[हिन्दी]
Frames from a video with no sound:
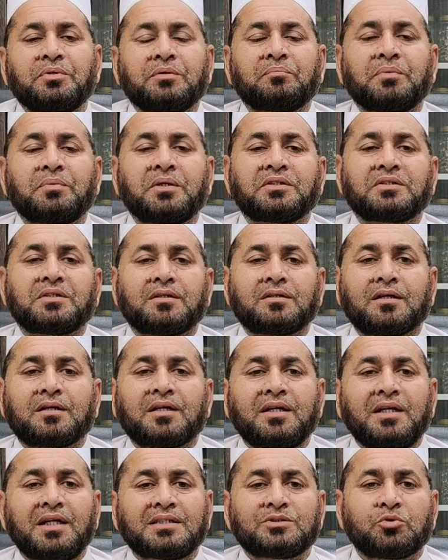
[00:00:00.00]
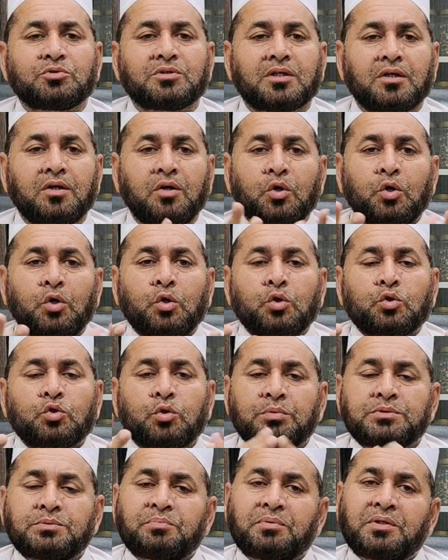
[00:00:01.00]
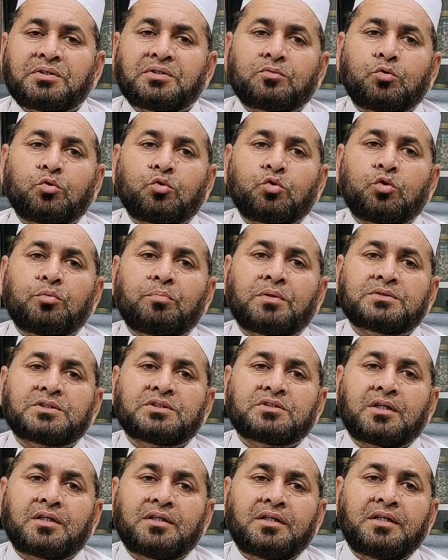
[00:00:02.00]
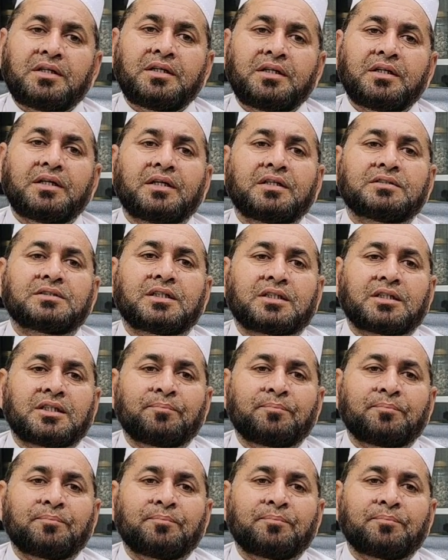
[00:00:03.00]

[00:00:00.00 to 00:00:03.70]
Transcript: पेशेंट का क्लियर हो जाएगा तो फिर पेशेंट को कोई परेशानी ही नहीं रहती